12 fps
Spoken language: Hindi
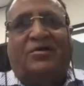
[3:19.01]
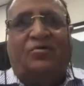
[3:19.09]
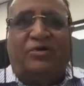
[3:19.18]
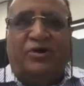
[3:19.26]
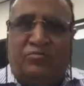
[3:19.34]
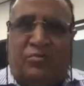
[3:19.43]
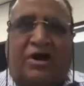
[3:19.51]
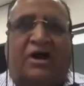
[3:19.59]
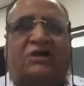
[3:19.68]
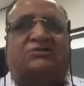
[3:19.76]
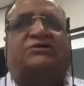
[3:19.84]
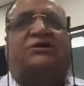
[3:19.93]
और इन
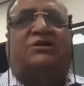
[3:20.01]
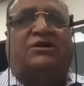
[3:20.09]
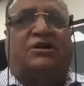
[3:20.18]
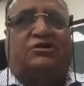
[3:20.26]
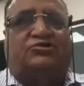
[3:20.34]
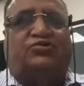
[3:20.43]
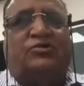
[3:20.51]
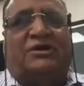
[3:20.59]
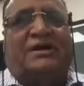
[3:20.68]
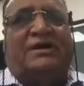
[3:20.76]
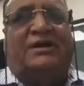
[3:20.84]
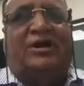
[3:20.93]
मकासद के हसूल
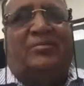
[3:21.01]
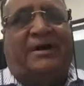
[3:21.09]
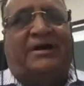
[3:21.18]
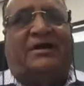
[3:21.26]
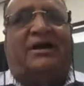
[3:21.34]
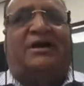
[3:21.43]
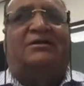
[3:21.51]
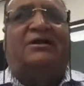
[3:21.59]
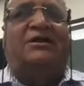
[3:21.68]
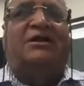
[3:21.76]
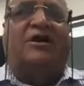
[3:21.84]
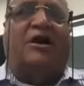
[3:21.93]
के लिए हमारे
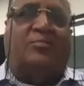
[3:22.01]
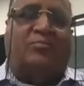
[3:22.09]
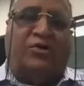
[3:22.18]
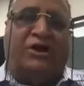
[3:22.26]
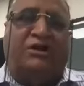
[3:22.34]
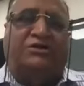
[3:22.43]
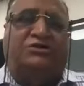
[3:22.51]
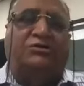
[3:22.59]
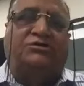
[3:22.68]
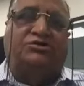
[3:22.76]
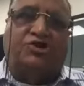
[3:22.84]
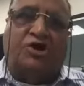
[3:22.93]
कायदीन ने अपनी
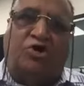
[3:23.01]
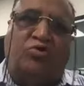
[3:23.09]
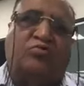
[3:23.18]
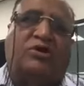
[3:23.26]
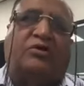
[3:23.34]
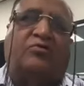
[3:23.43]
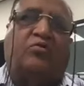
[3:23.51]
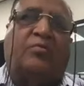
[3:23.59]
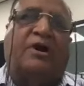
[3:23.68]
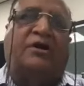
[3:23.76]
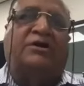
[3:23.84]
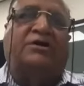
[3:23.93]
जानों की
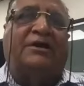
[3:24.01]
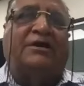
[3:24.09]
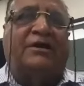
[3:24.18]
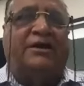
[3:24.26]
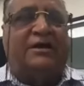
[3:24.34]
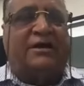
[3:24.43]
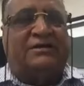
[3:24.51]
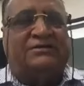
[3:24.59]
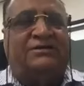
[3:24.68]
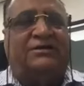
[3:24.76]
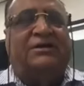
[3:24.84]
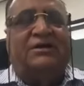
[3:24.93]
कुर्बानी देकर एक
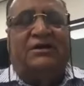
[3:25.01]
ऐसी